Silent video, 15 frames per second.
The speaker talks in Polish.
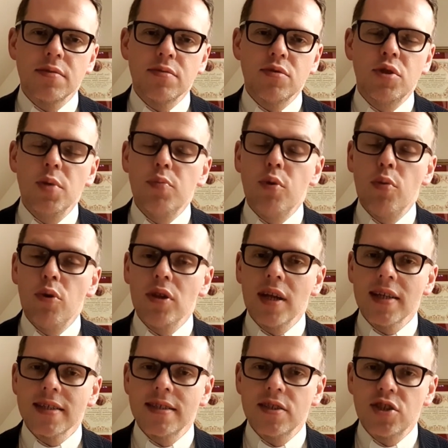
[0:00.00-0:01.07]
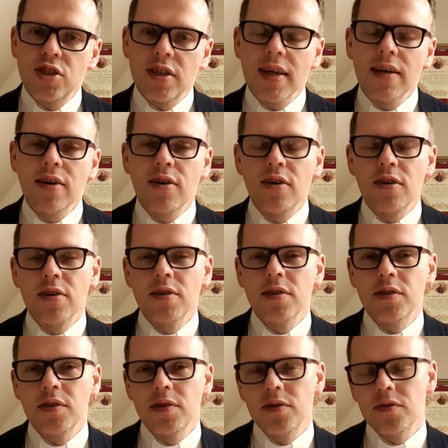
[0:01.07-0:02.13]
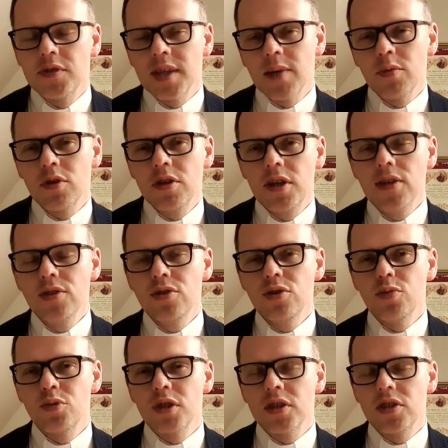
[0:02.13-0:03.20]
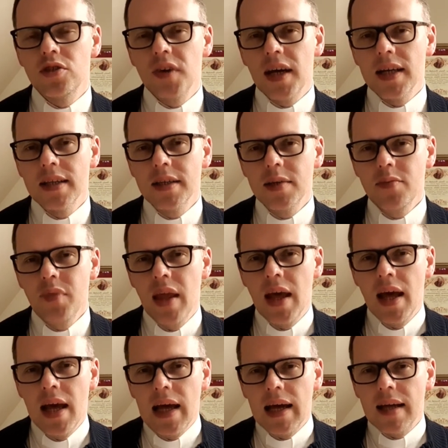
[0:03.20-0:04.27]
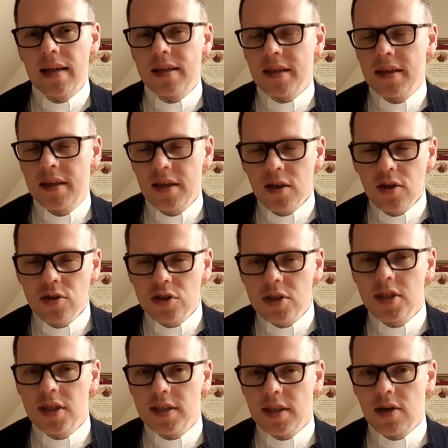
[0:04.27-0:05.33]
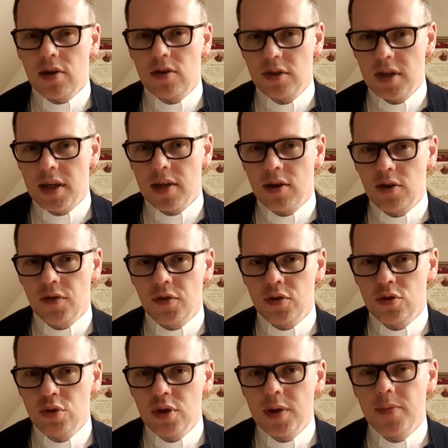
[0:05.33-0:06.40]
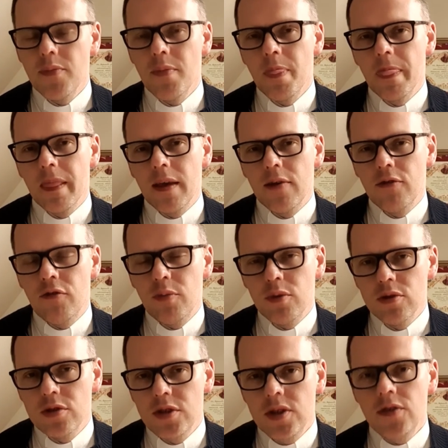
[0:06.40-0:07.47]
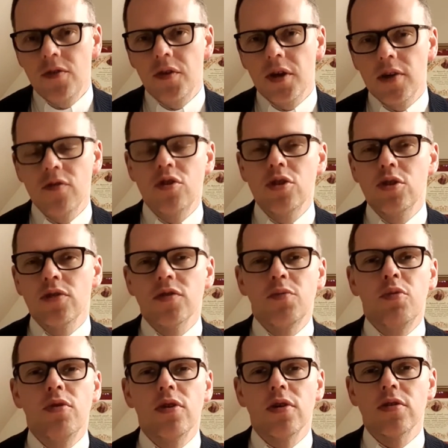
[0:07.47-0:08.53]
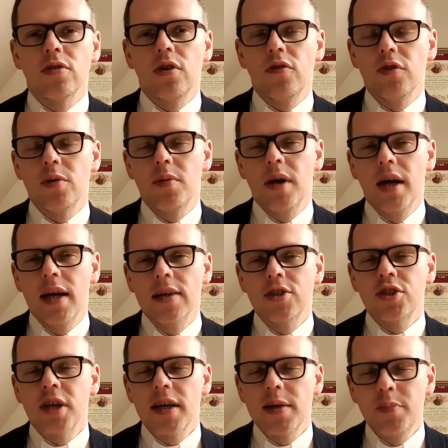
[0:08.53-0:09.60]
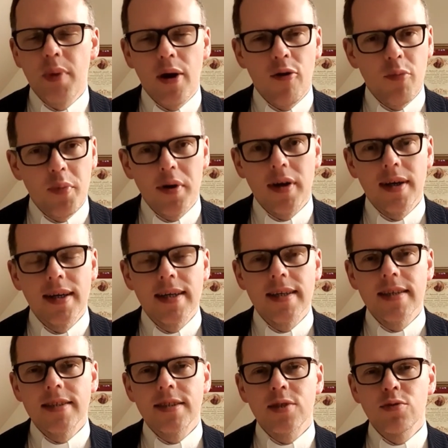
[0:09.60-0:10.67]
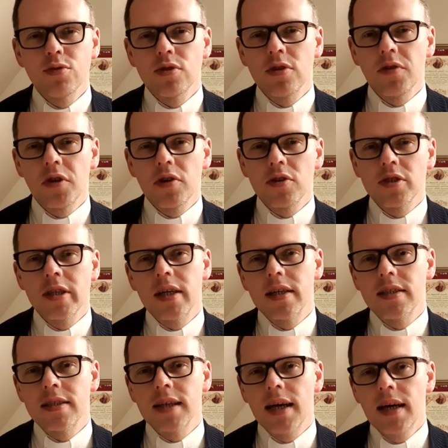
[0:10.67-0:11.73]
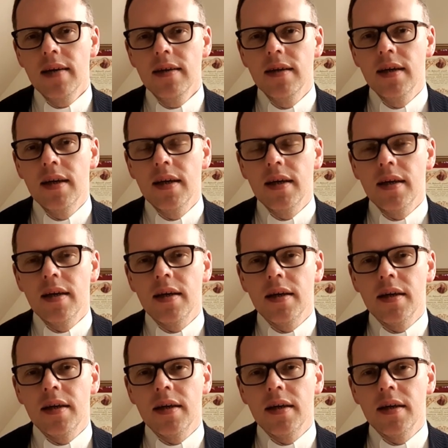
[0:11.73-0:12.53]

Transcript: typu monastycznego w zamknięciu przed światem, ale takiego życia zakonnego, w którym w modlitwie i w życiu wspólnotowym czerpałby z Jezusowego serca, e,